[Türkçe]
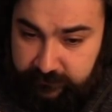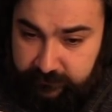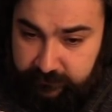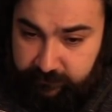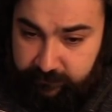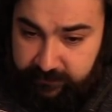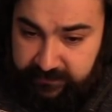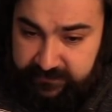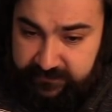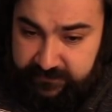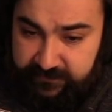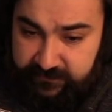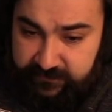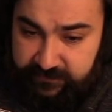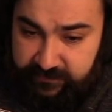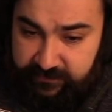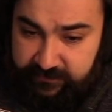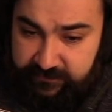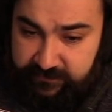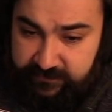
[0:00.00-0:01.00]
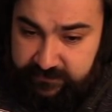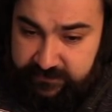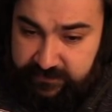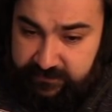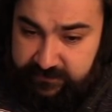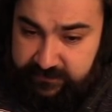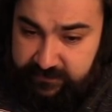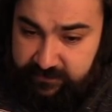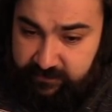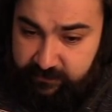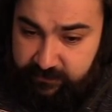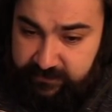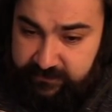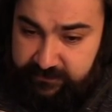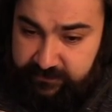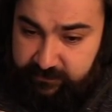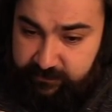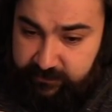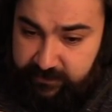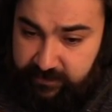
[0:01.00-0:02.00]
Mage sayıcıya getirdiniz. Altar'da
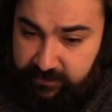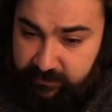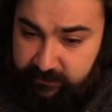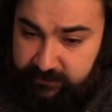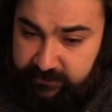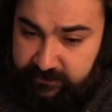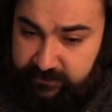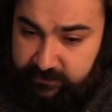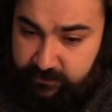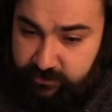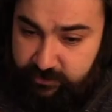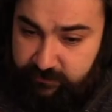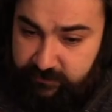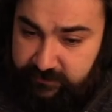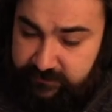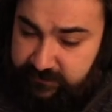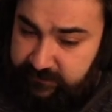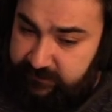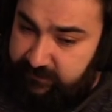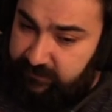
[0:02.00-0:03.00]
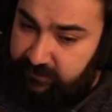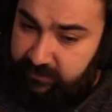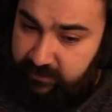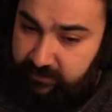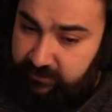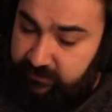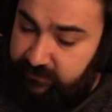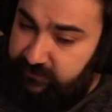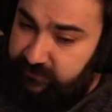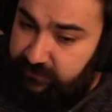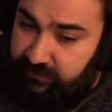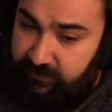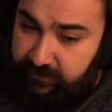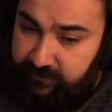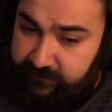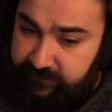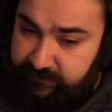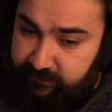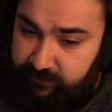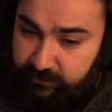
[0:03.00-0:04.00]
Mage ekibi kalmadı. Yine server asaslara kaldı. Hiç
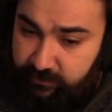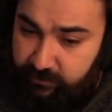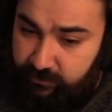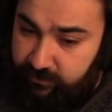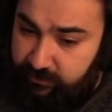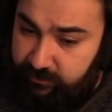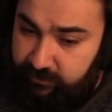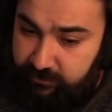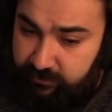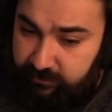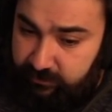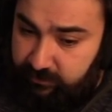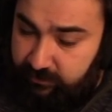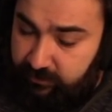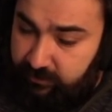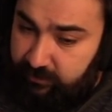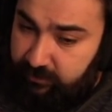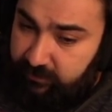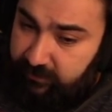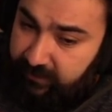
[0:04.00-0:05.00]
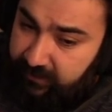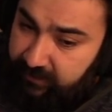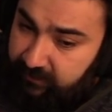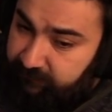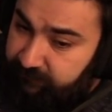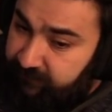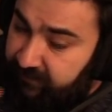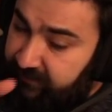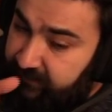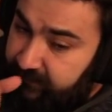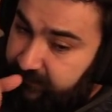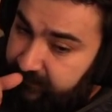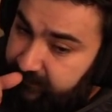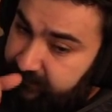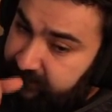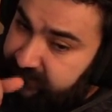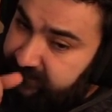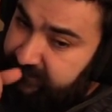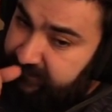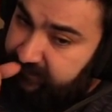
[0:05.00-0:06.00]
alakası bile yok. Yani
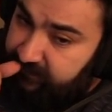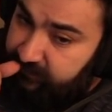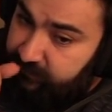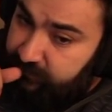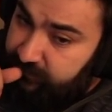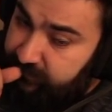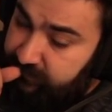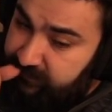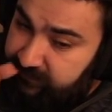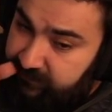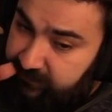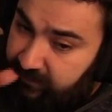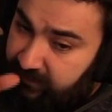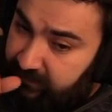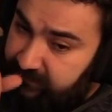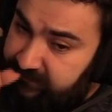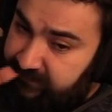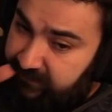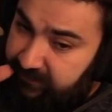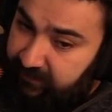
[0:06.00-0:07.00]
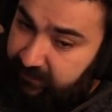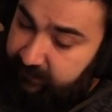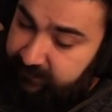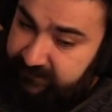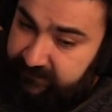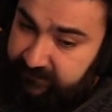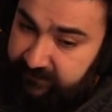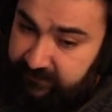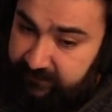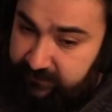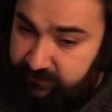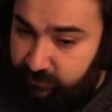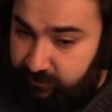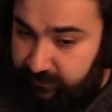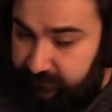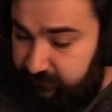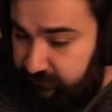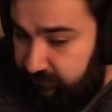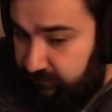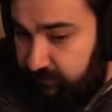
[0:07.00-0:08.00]
Vega, Sirius, Altar hepsinde şu
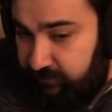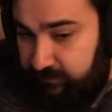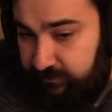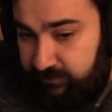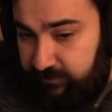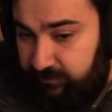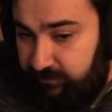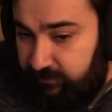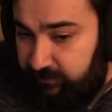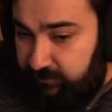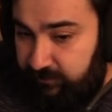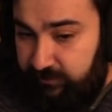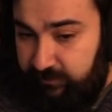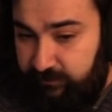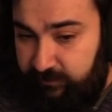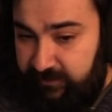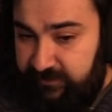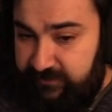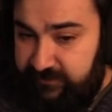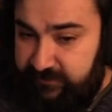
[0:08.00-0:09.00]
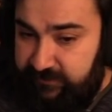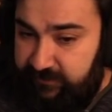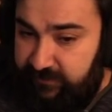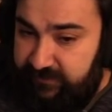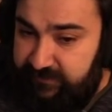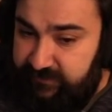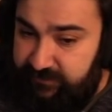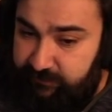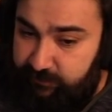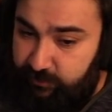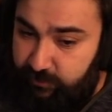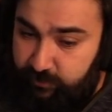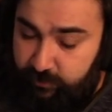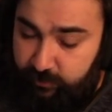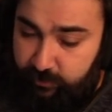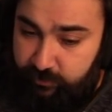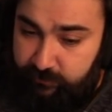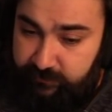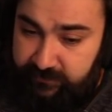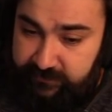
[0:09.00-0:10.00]
an Mage'lerin ezici bir
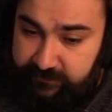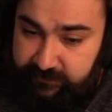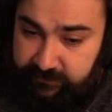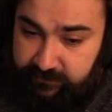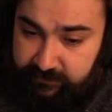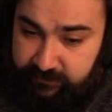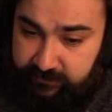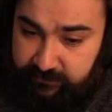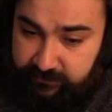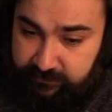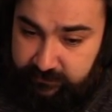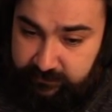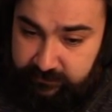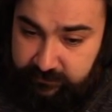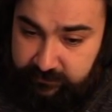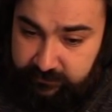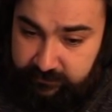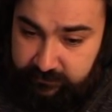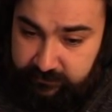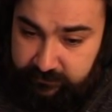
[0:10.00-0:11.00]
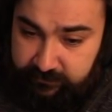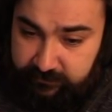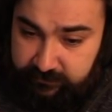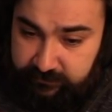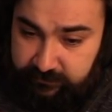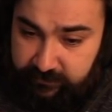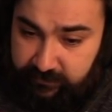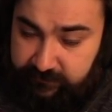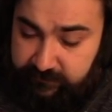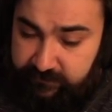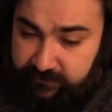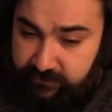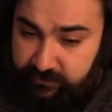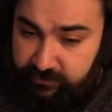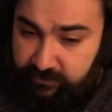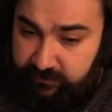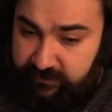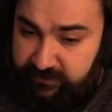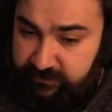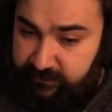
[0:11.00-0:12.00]
üstünlüğü var. Hunting
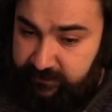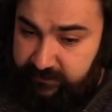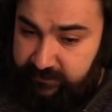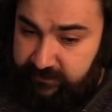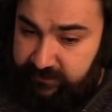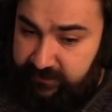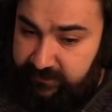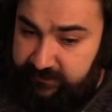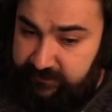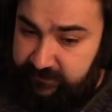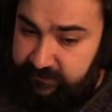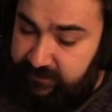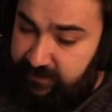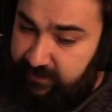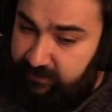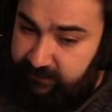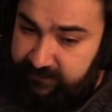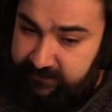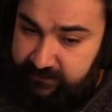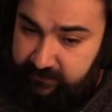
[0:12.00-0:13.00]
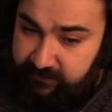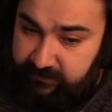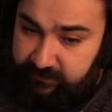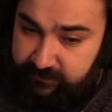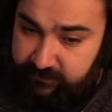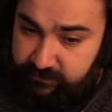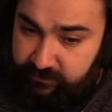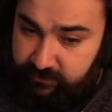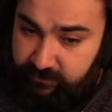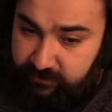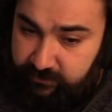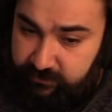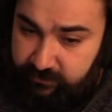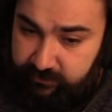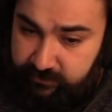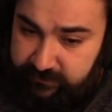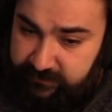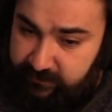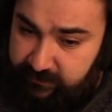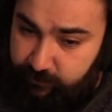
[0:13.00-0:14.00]
Scroll ne zaman geri gelecek? Gelmez Hunting Scroll.
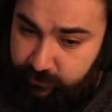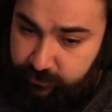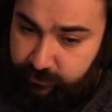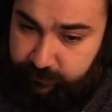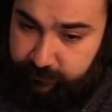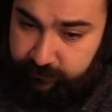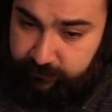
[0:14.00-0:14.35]
Sanmıyorum.